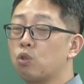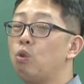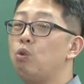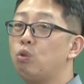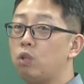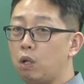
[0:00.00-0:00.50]

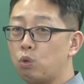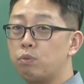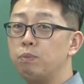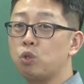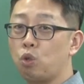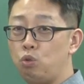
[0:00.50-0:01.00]
전류를 알고
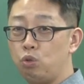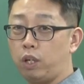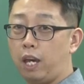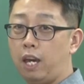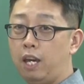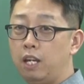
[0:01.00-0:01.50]
싶으면
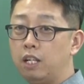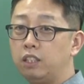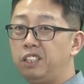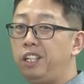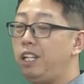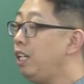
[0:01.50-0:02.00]
전류계의
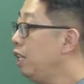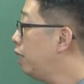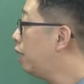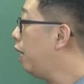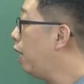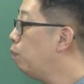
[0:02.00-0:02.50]

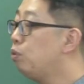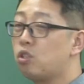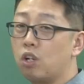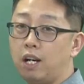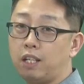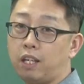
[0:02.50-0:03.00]
내부
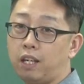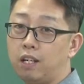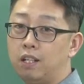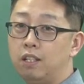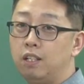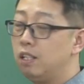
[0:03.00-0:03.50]

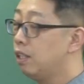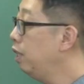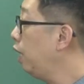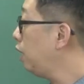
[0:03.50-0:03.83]
저항이에요. 근데